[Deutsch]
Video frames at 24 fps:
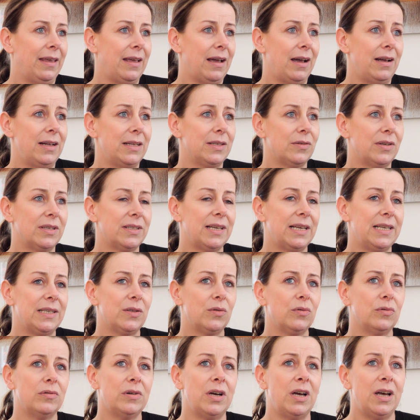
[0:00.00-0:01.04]
Ja, also das heißt
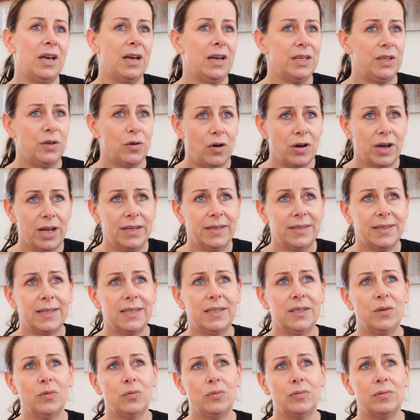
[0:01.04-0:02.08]
so die
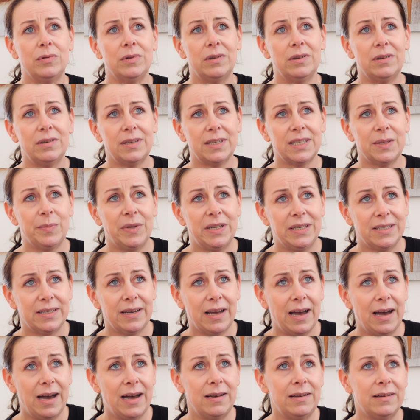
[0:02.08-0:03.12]
Organisation, das
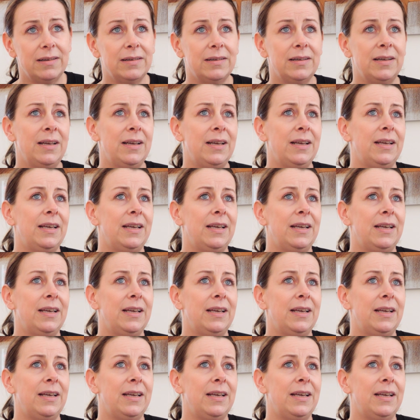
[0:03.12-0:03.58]
Mentale,